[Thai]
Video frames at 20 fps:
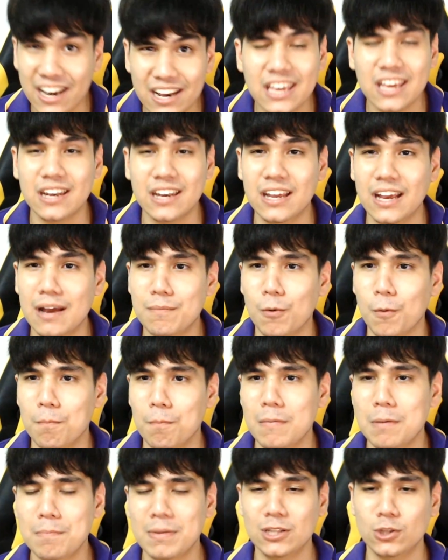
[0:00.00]
รี่นะครับผม
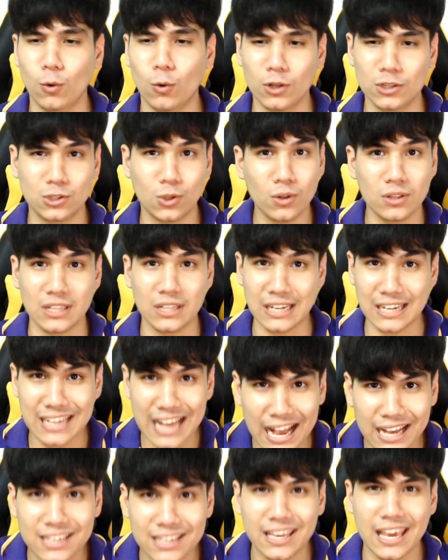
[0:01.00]
มันเป็นตัวต้นถึง
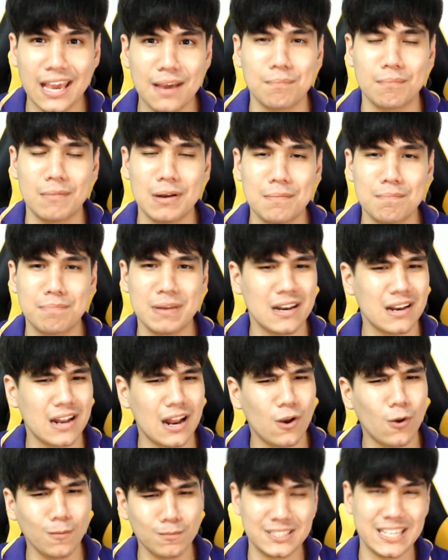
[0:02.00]
กลางเกมมันเป็น
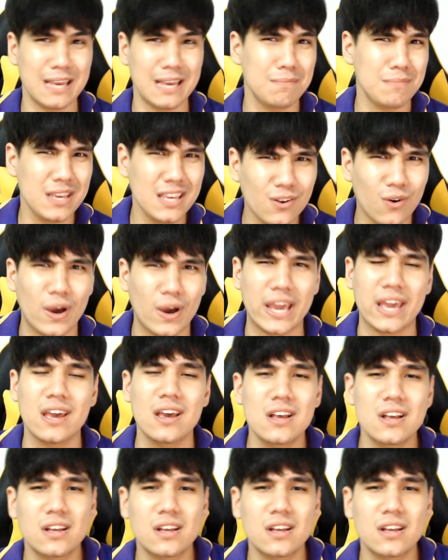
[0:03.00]
อารมณ์เซมิหน่อย